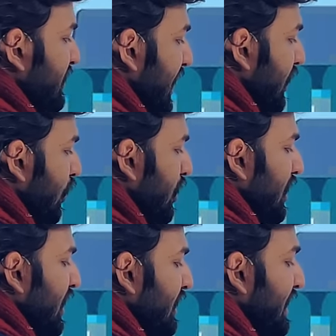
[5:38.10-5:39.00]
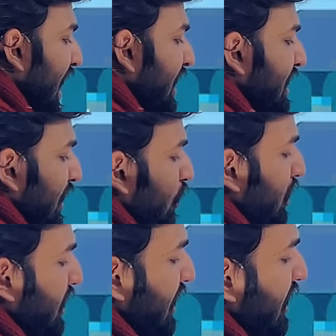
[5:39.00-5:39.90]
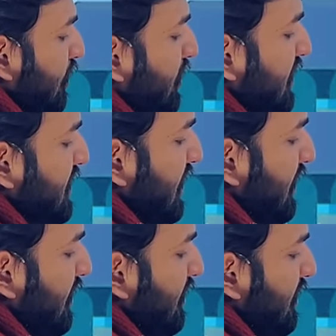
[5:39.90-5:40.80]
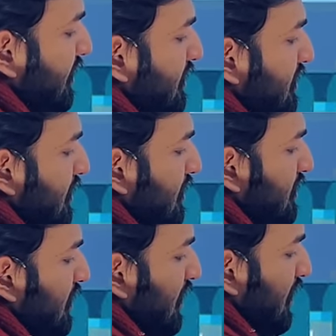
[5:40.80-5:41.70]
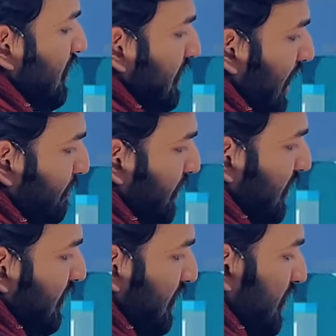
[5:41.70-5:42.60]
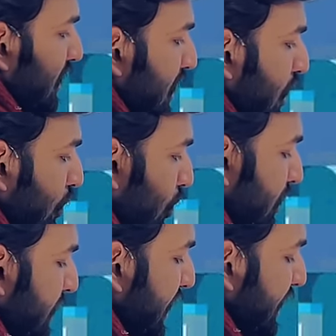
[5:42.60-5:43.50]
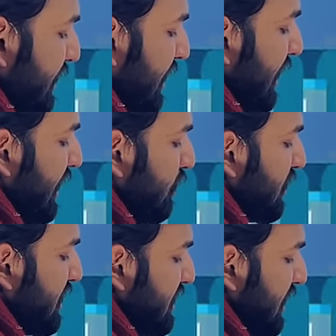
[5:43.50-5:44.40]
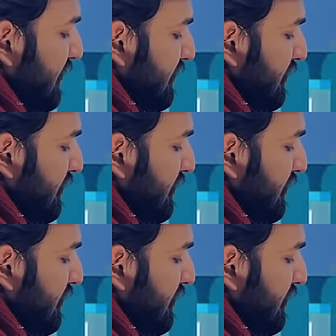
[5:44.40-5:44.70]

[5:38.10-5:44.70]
येलो कलर डार्क येलो कलर नहीं होना चाहिए यहां पर कोई भी क्लटर नहीं होना चाहिए